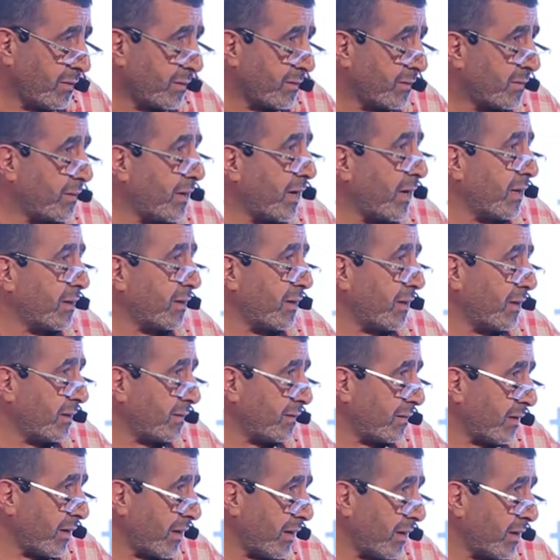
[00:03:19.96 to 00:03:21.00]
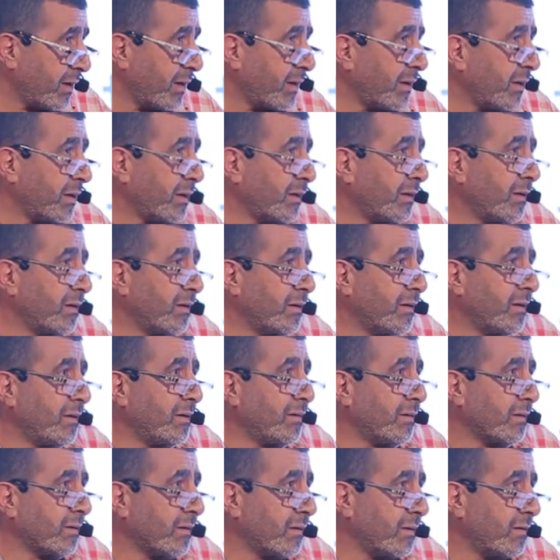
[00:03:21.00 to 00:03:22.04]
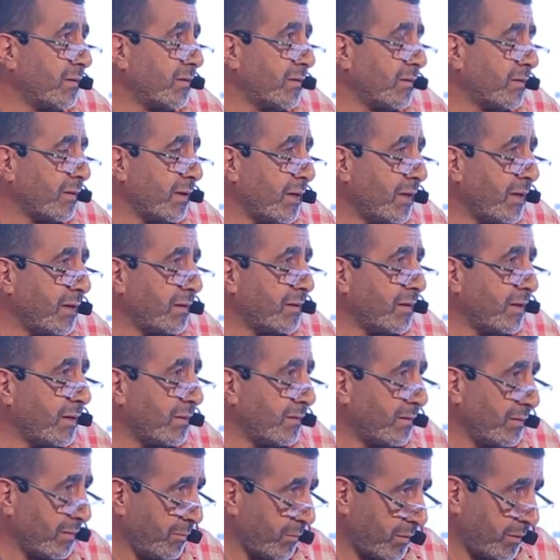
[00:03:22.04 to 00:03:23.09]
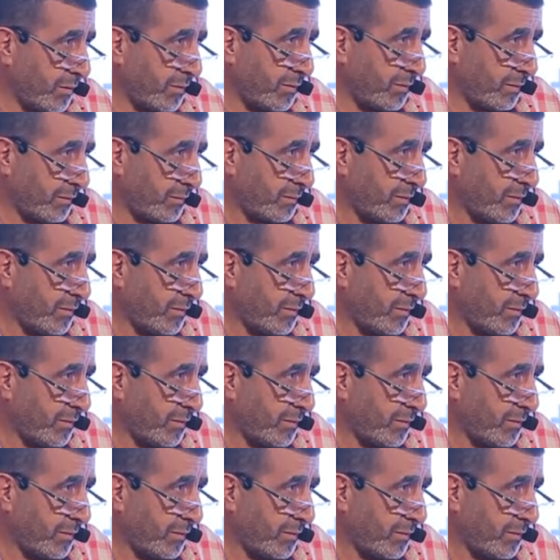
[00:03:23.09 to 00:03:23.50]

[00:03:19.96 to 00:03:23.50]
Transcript: ساعد هذا على إيه انقاذ حياه هذا المريض